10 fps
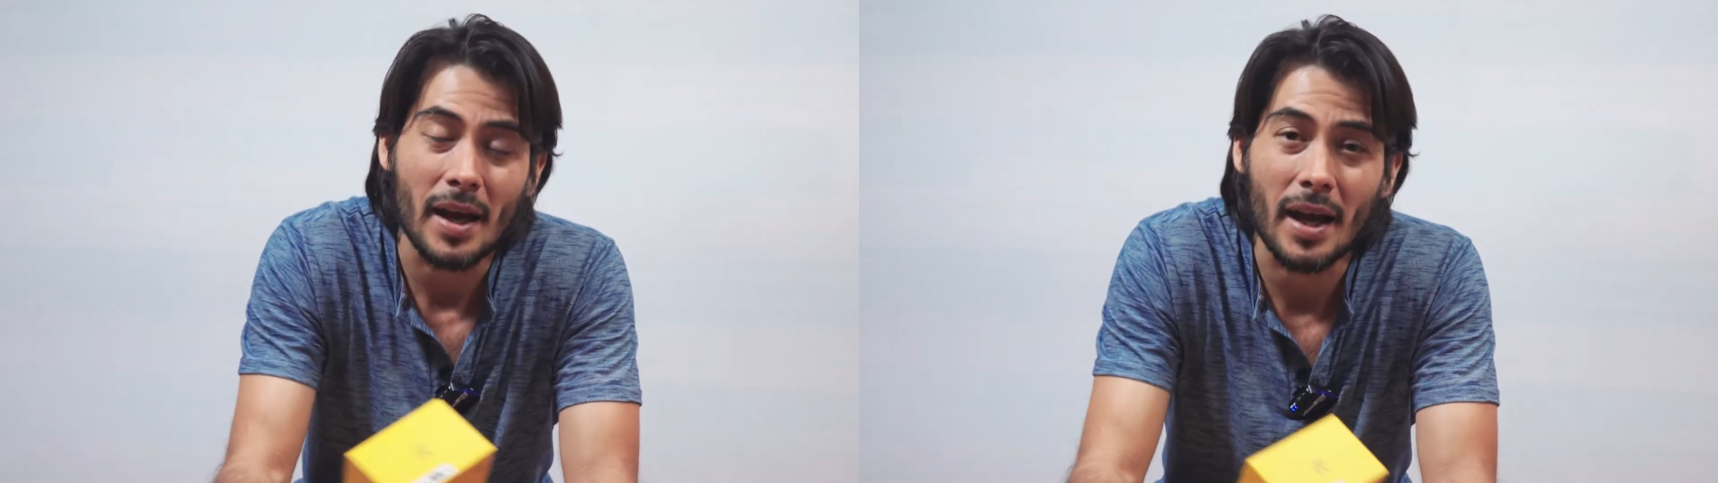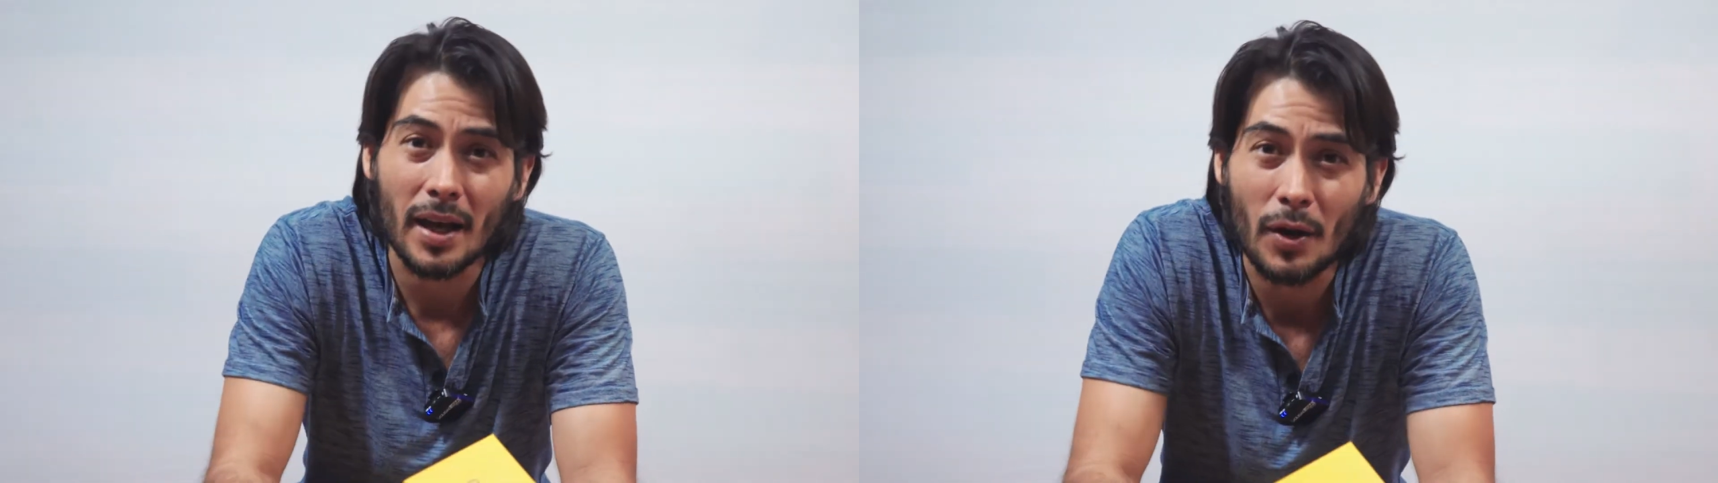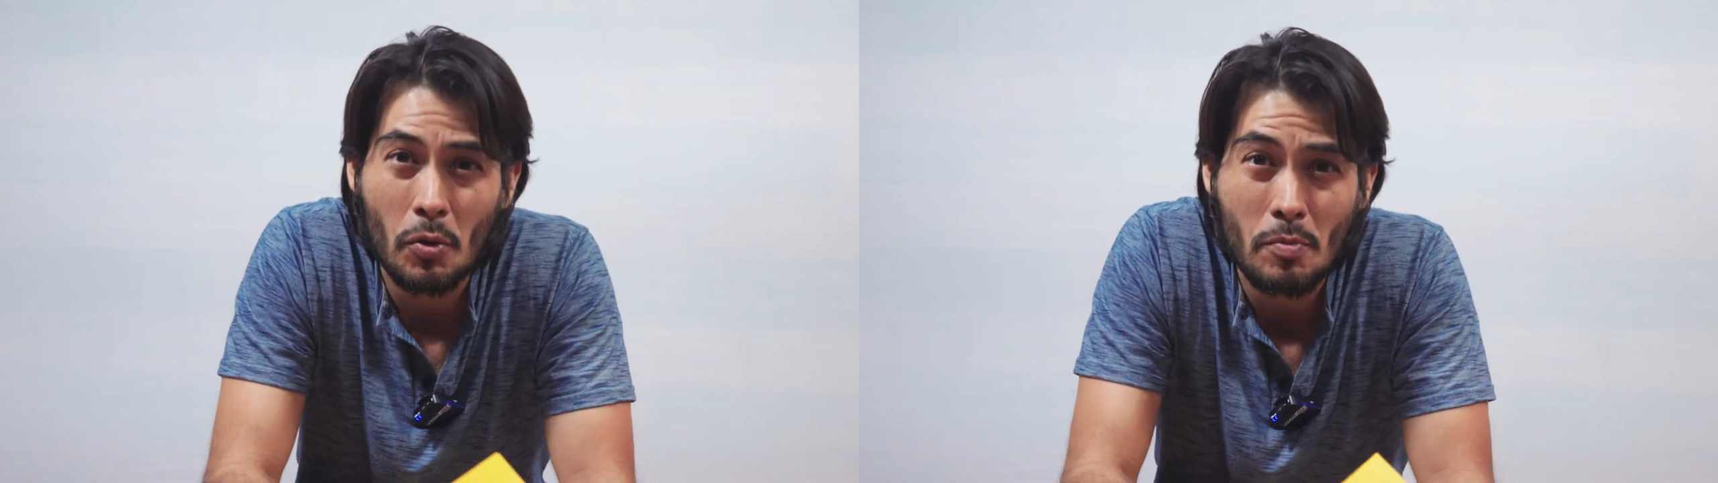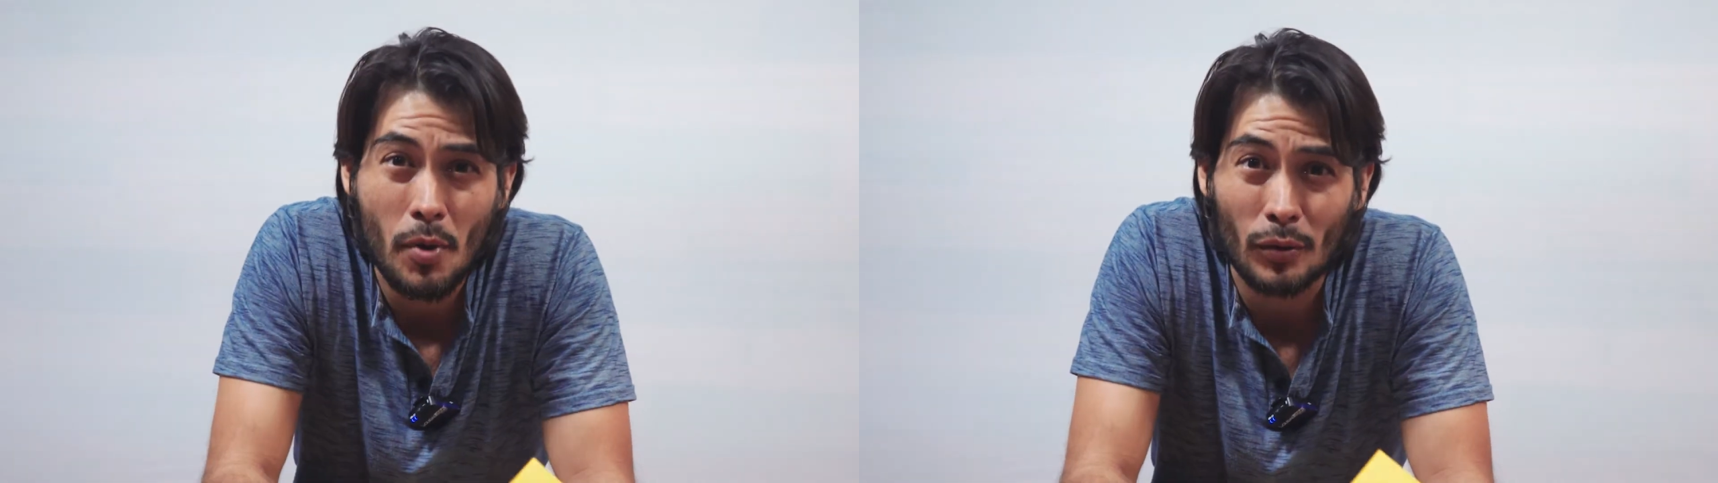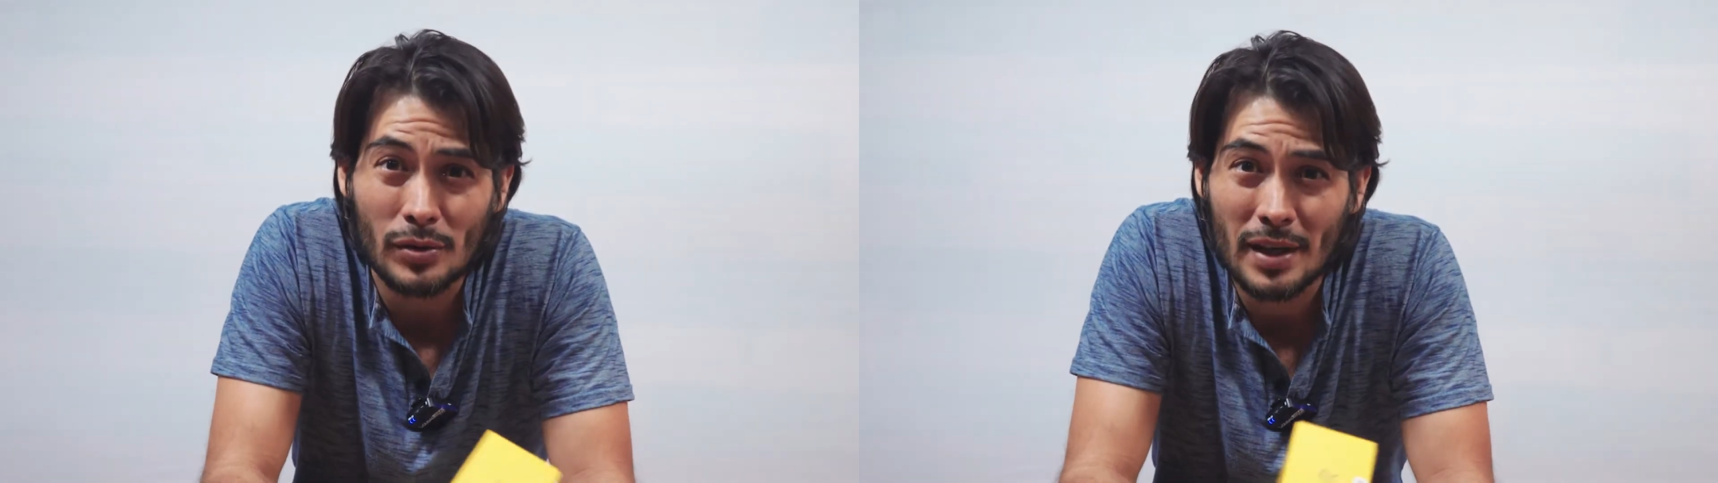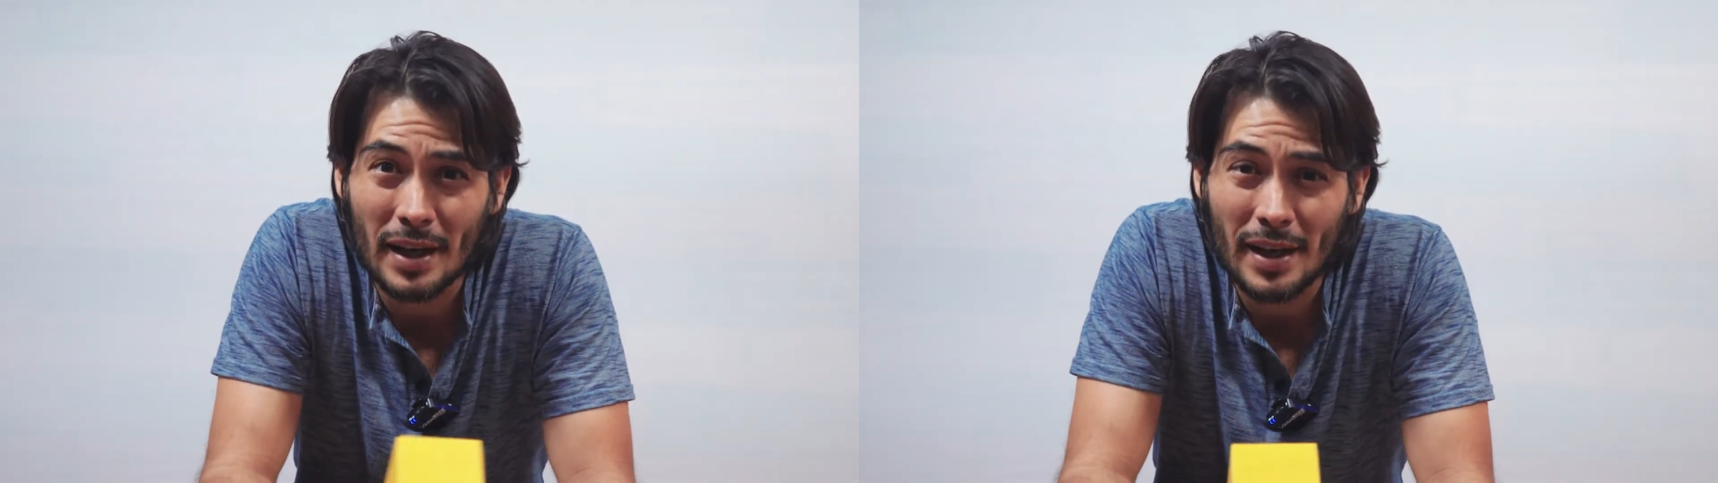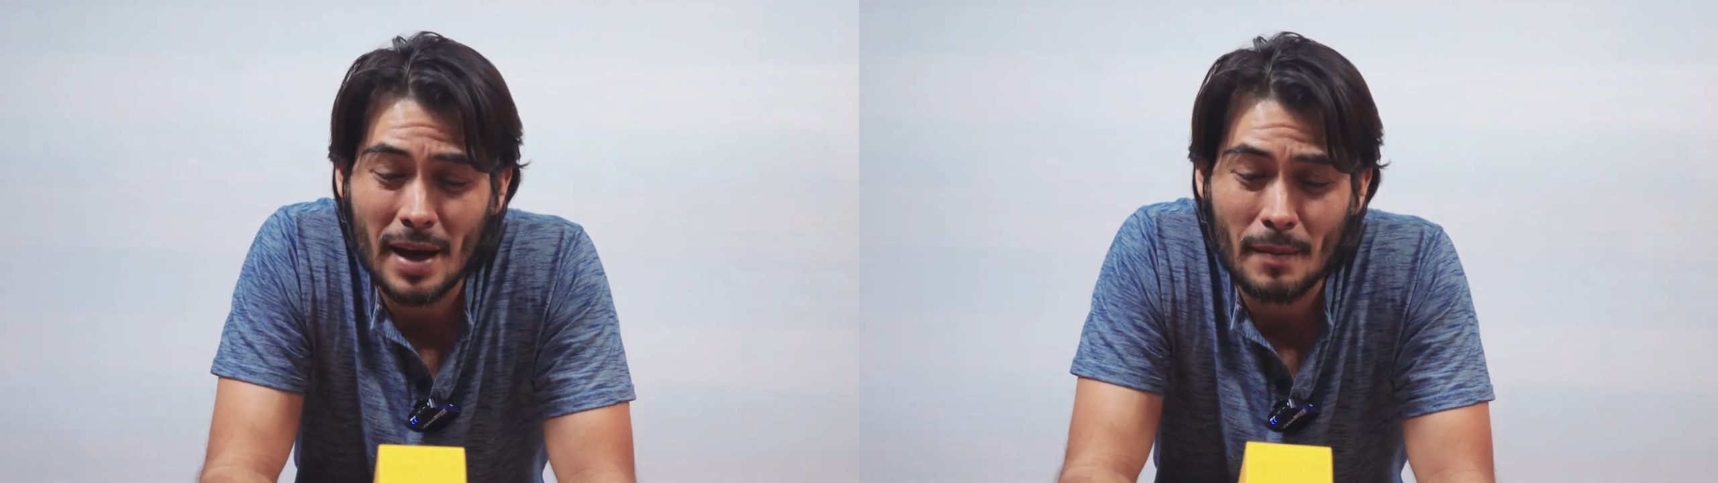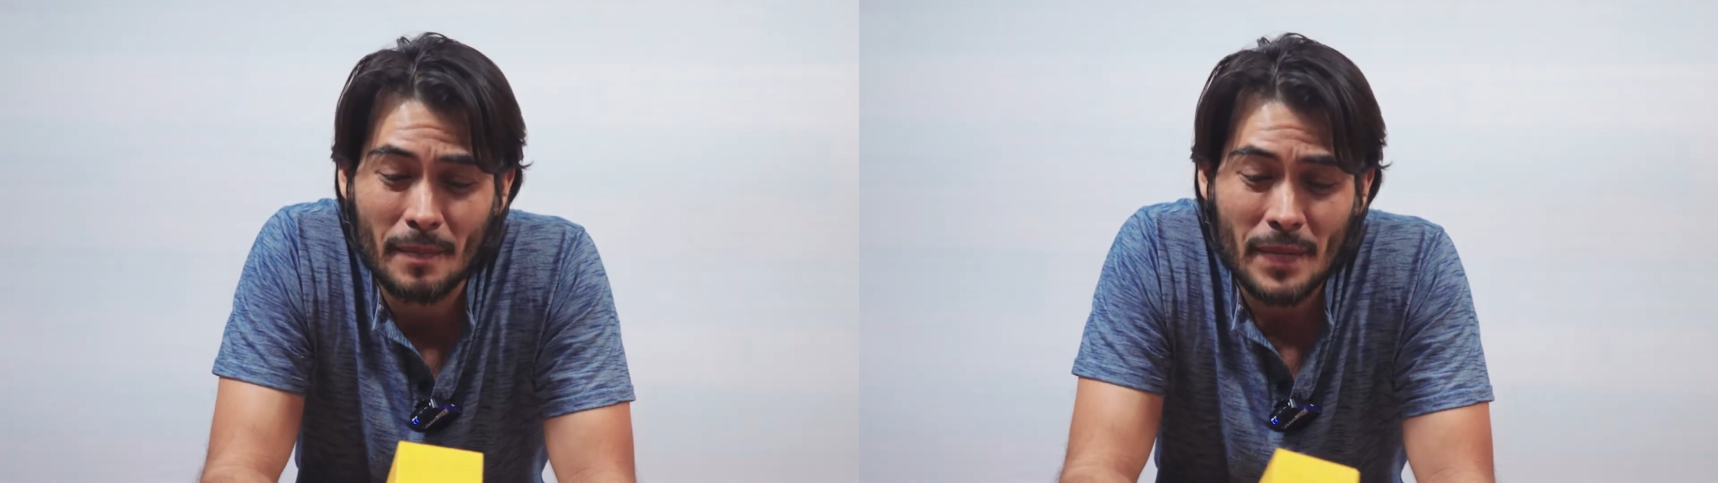el unboxing que le
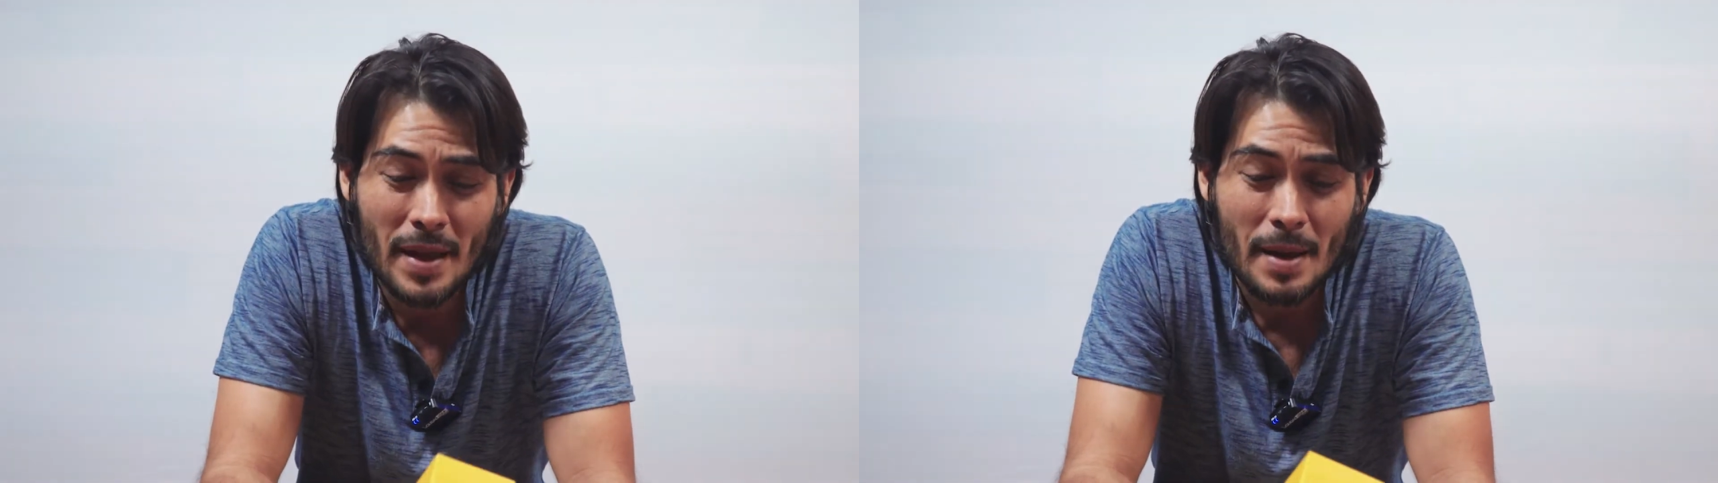llaman,